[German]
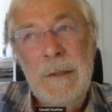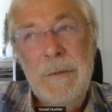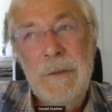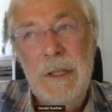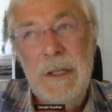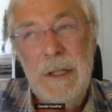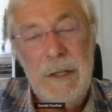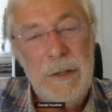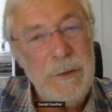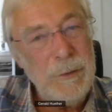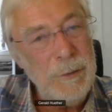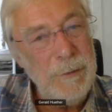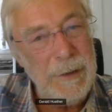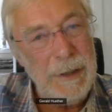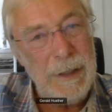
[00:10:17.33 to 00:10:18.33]
gerecht
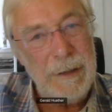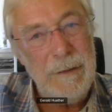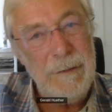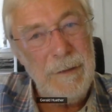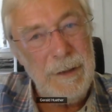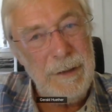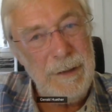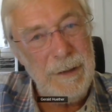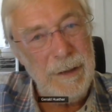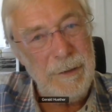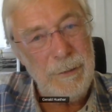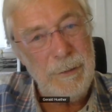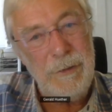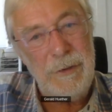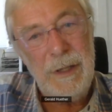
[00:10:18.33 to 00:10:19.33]
zu werden, wenn die
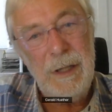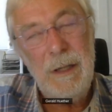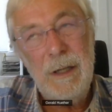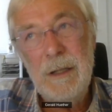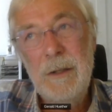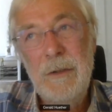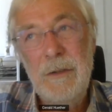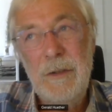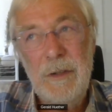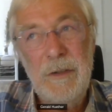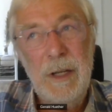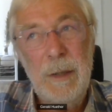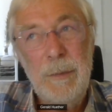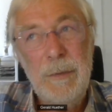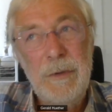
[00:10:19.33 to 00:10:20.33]
also sehr lange sich
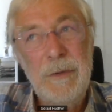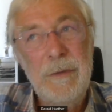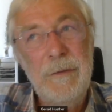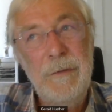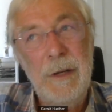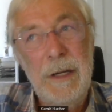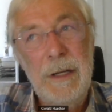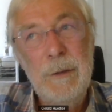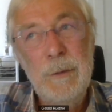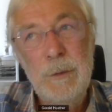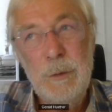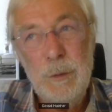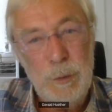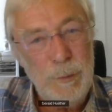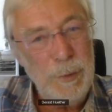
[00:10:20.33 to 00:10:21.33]
selbst frei
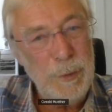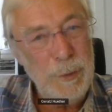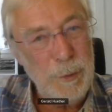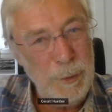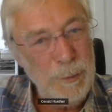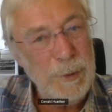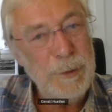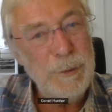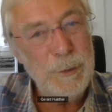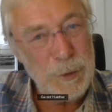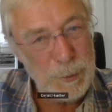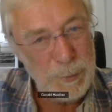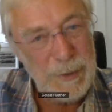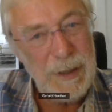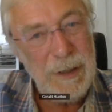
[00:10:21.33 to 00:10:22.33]
und unbekümmert und
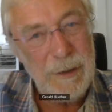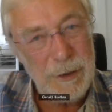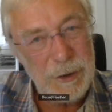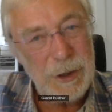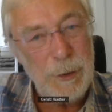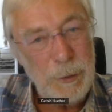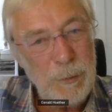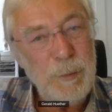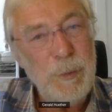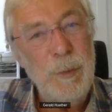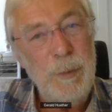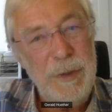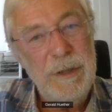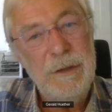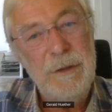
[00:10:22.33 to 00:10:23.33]
spielerisch
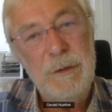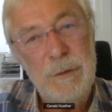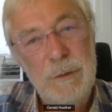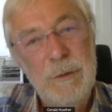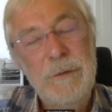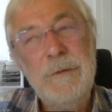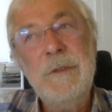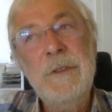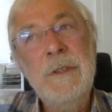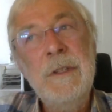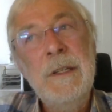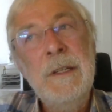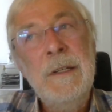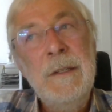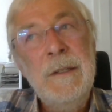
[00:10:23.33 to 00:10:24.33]
ausprobieren durften,
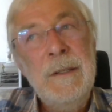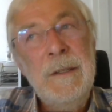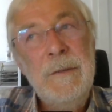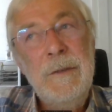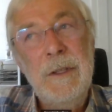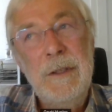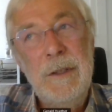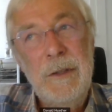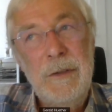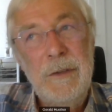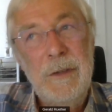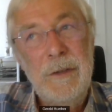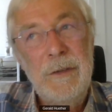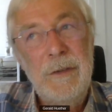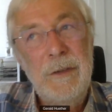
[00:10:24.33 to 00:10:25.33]
dann
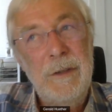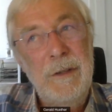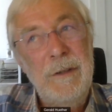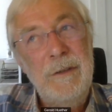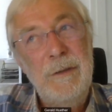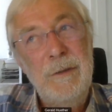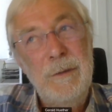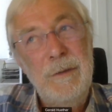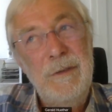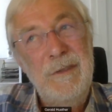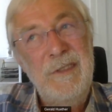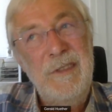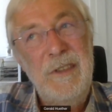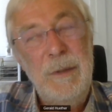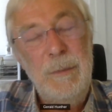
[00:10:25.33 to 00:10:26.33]
ist das so
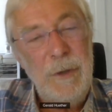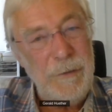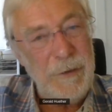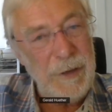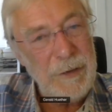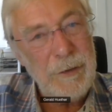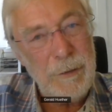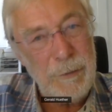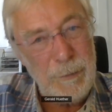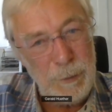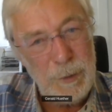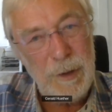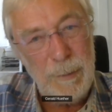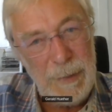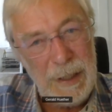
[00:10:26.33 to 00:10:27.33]
ein ziemlich festes
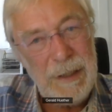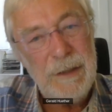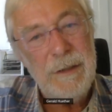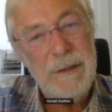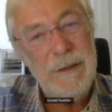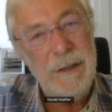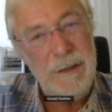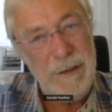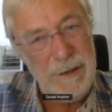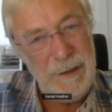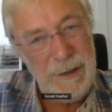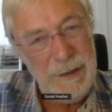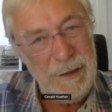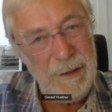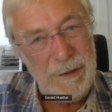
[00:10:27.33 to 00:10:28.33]
Fundament an
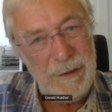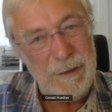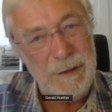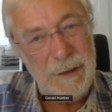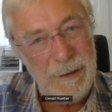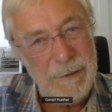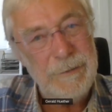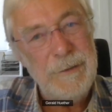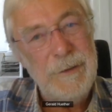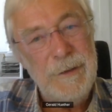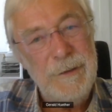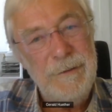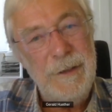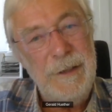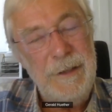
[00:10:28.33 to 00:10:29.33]
innerer
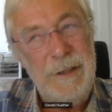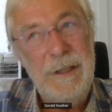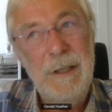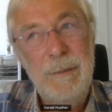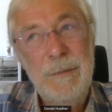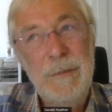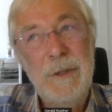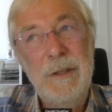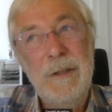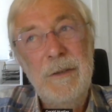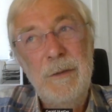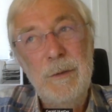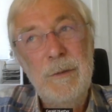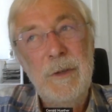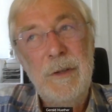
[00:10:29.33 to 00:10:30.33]
Kraft, weil die haben dann
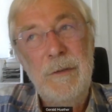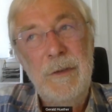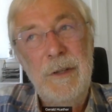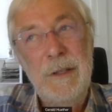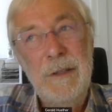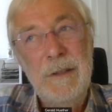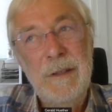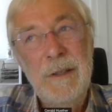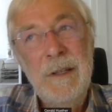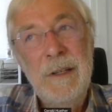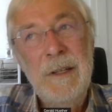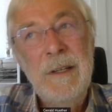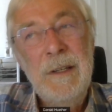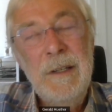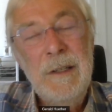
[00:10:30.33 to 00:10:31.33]
sowas wie ein
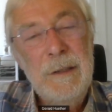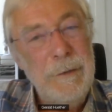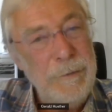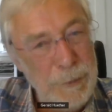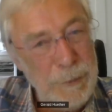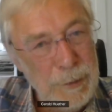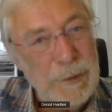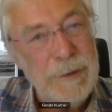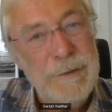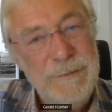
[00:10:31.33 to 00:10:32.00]
Gefühl,